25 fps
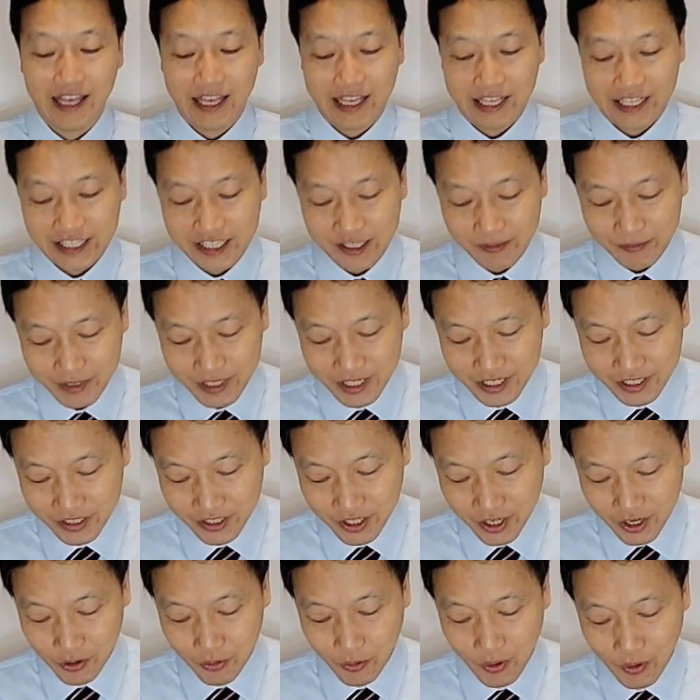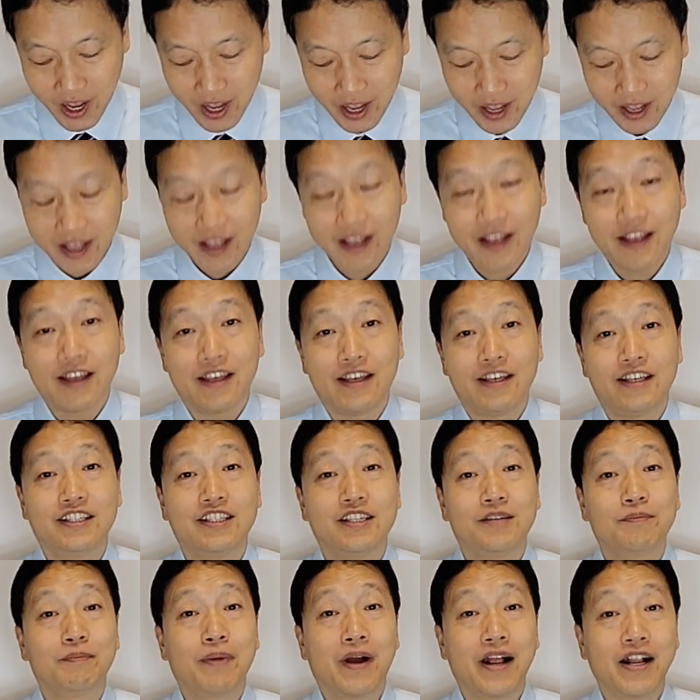27절과
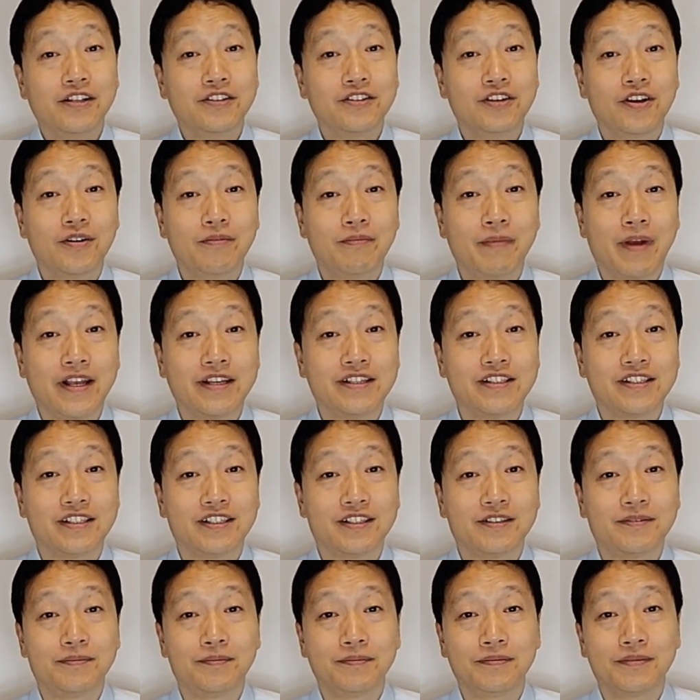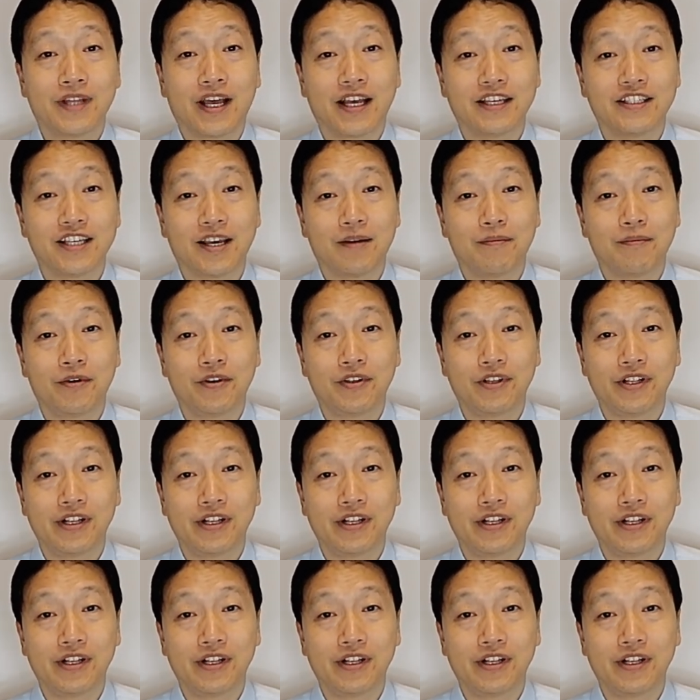28절 말씀 다시 한번